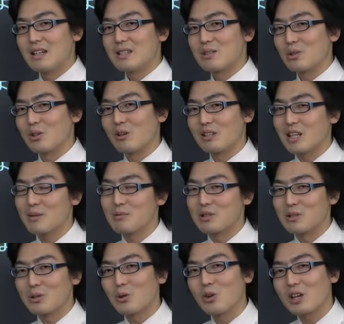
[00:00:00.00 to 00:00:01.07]
それは多
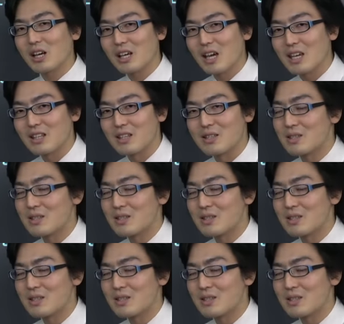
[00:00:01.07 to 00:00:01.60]
分これが原因で